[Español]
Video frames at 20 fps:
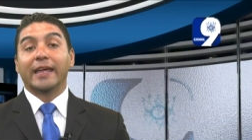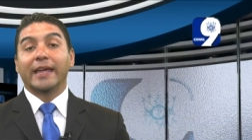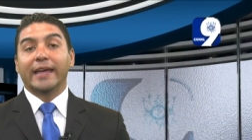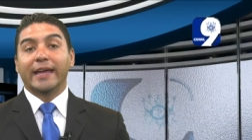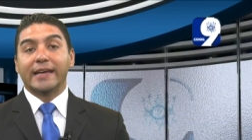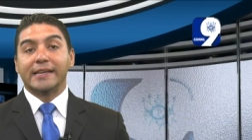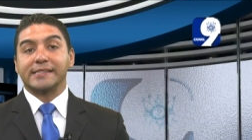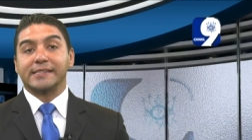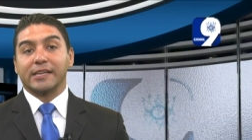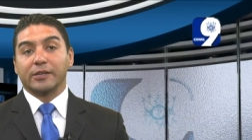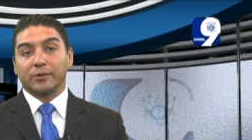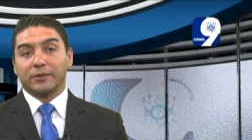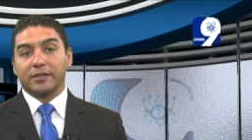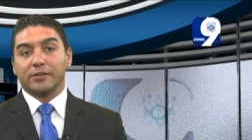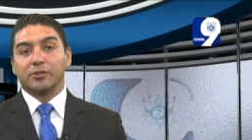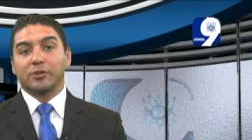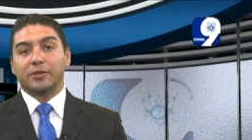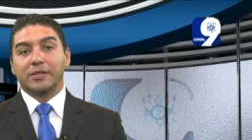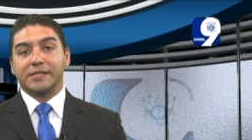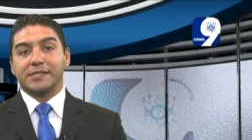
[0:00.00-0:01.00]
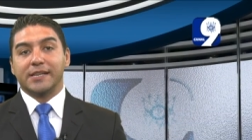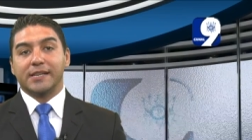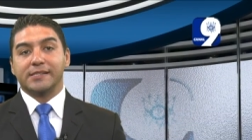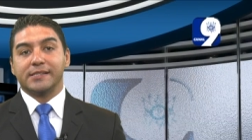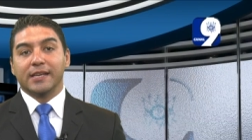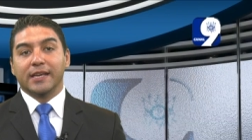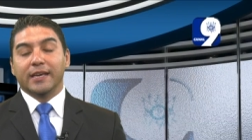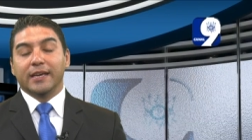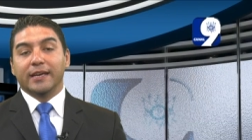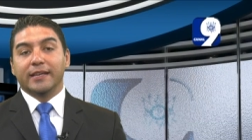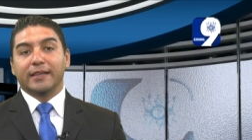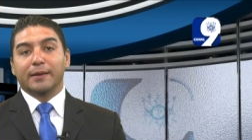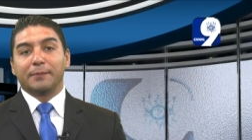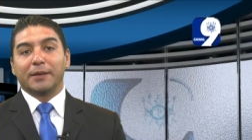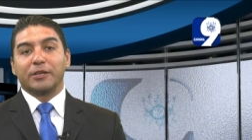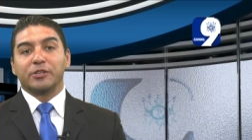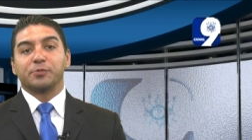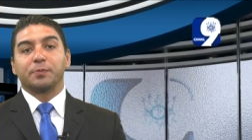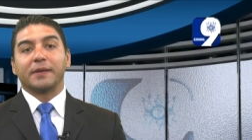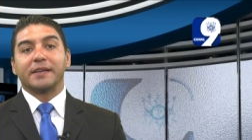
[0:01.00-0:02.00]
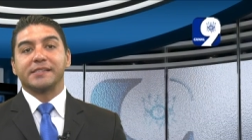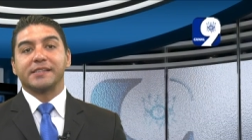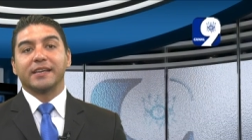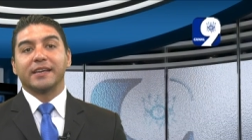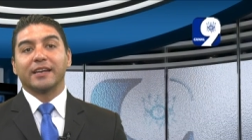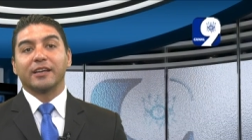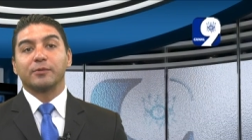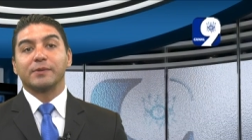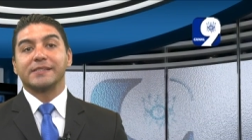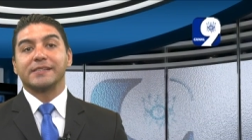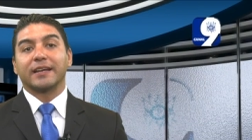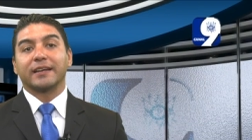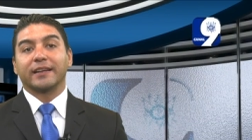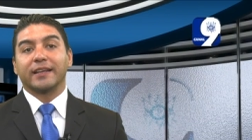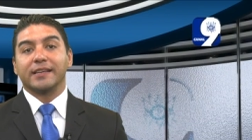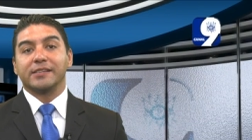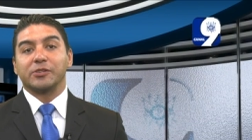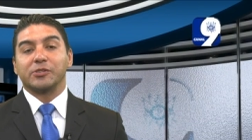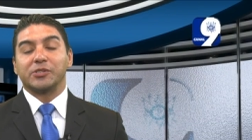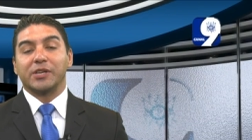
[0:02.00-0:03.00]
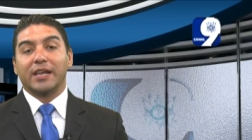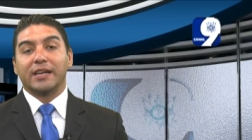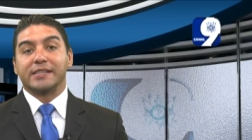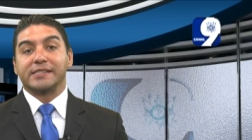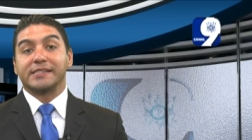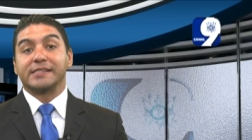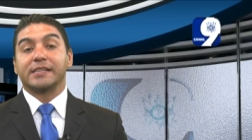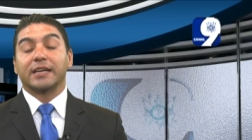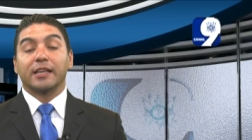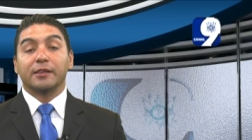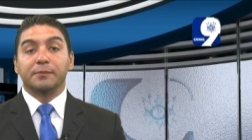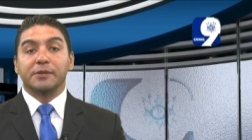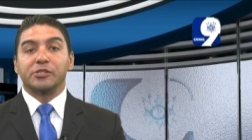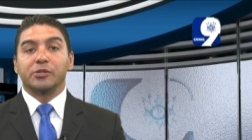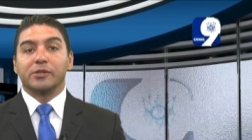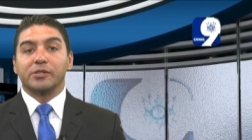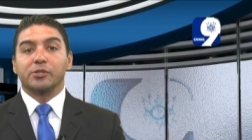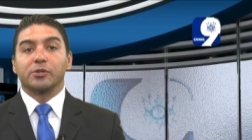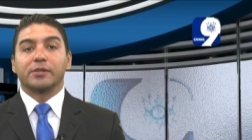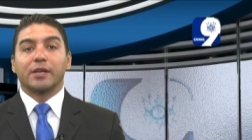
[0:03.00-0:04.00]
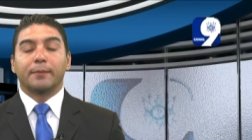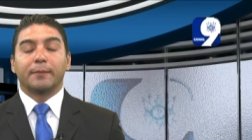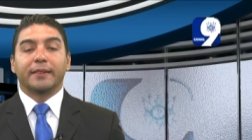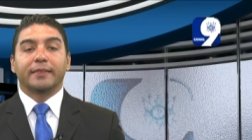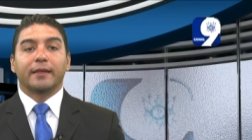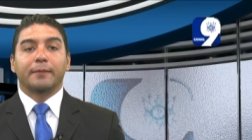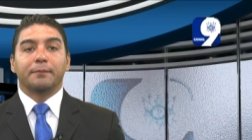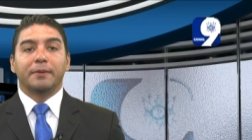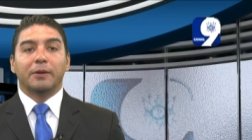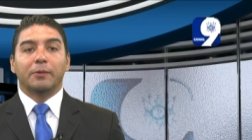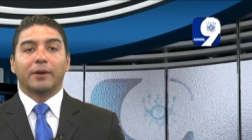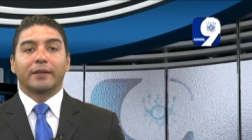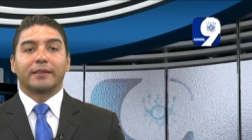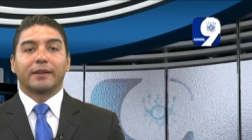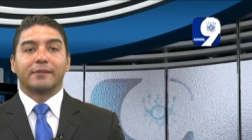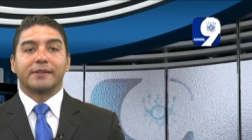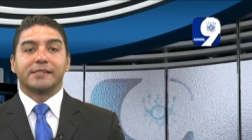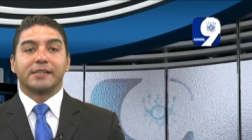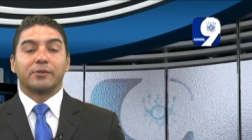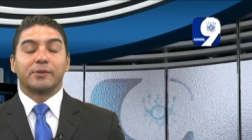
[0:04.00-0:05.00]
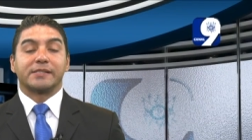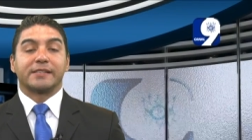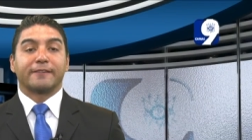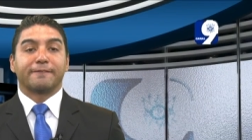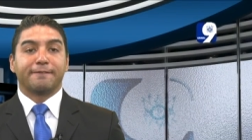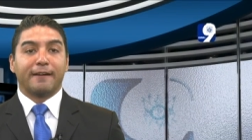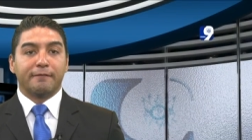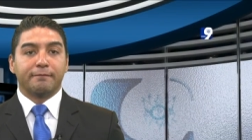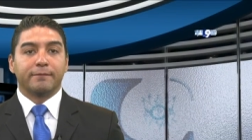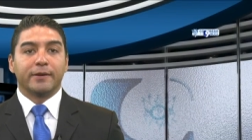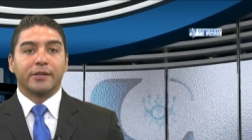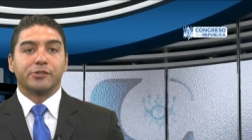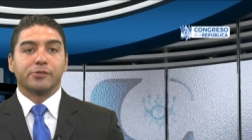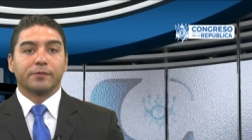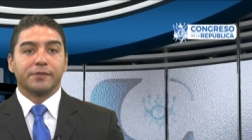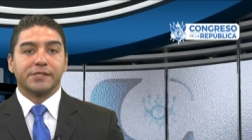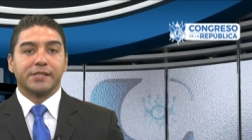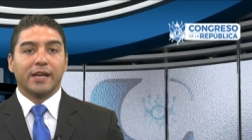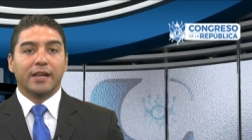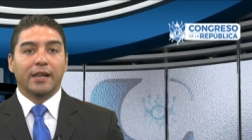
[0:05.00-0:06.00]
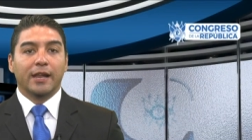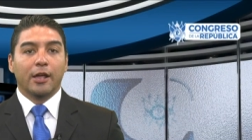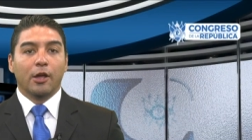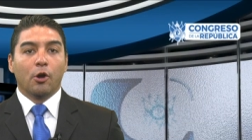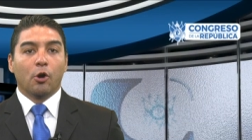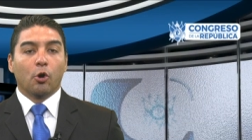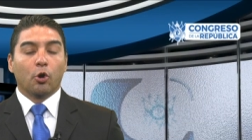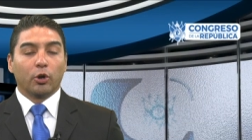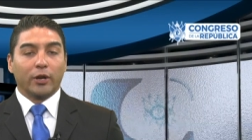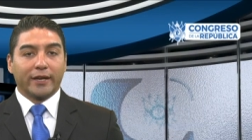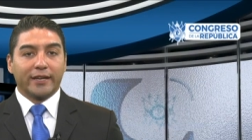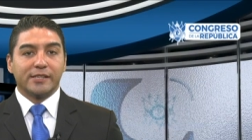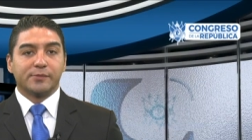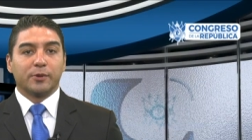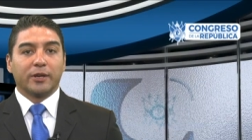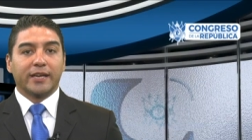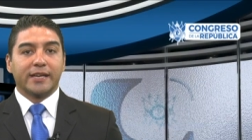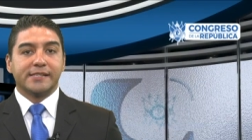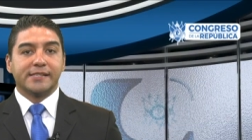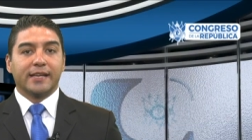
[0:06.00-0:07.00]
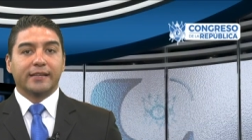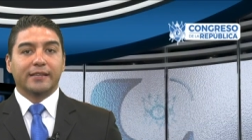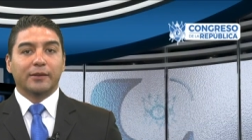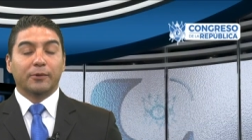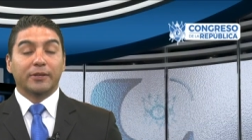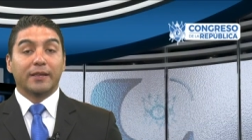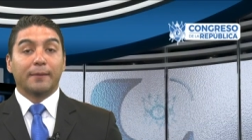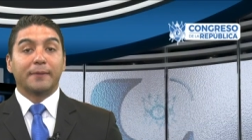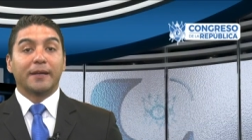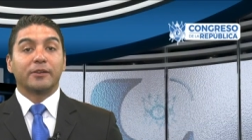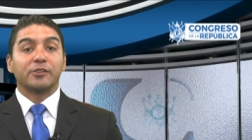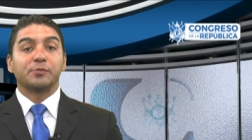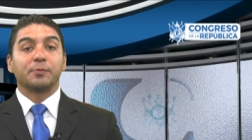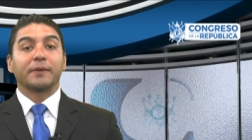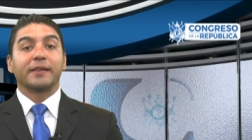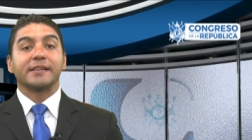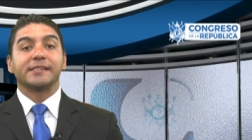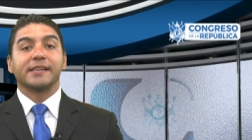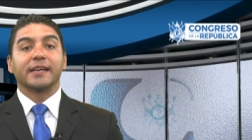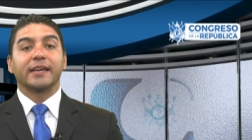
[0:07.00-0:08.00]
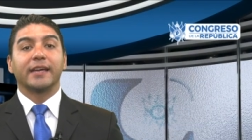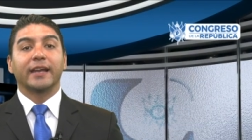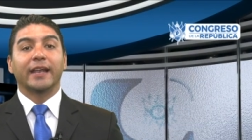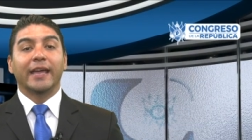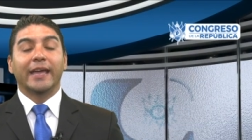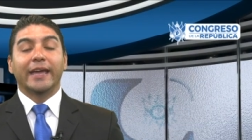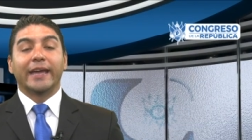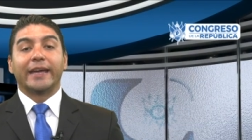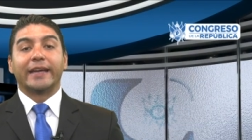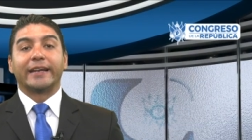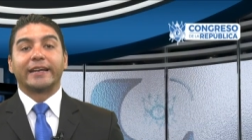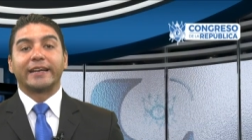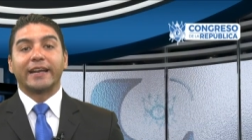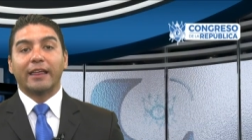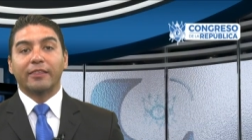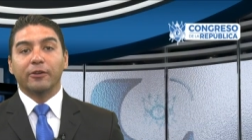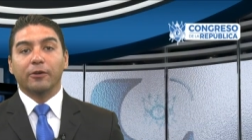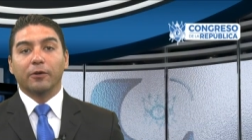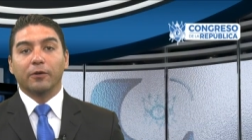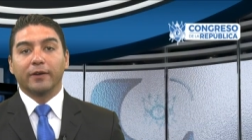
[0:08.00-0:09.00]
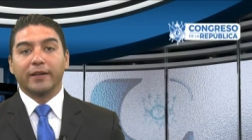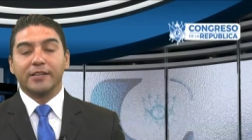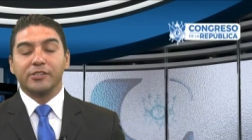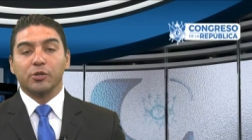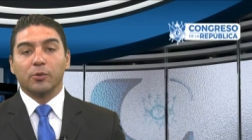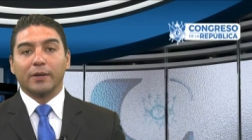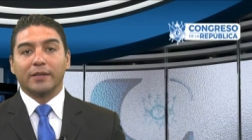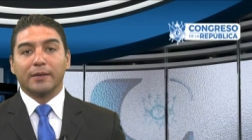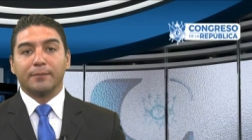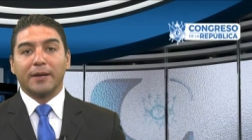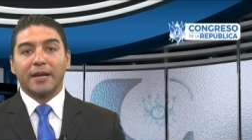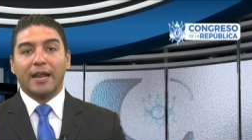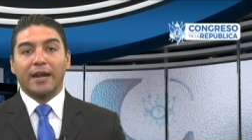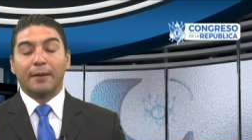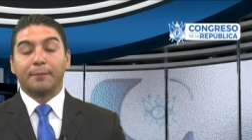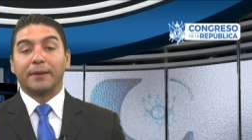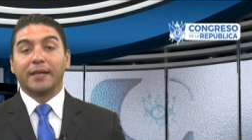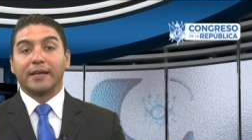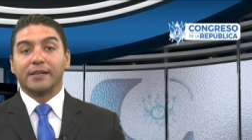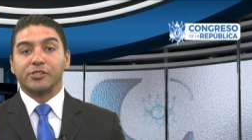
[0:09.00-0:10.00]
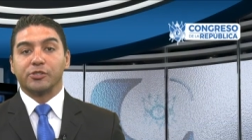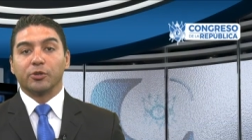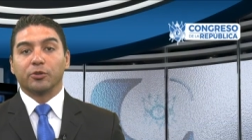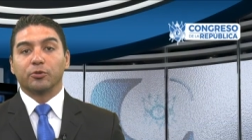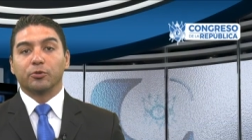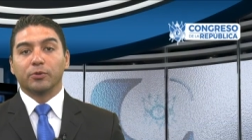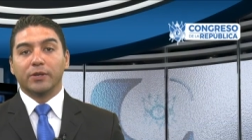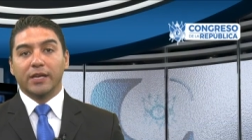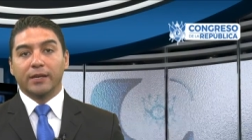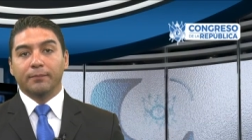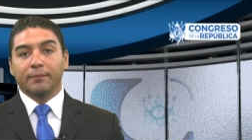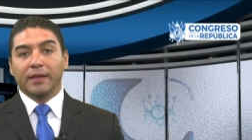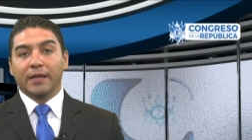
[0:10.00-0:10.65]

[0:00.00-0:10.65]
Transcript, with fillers: esta y otras noticias y también nos puede seguir en nuestras redes sociales. Transmisiones totalmente en vivo a través de nuestra fanpage oficial, organismo legislativo y también nos puede seguir en Radio Congreso Guatemala, la aplicación Tuning, Tunín,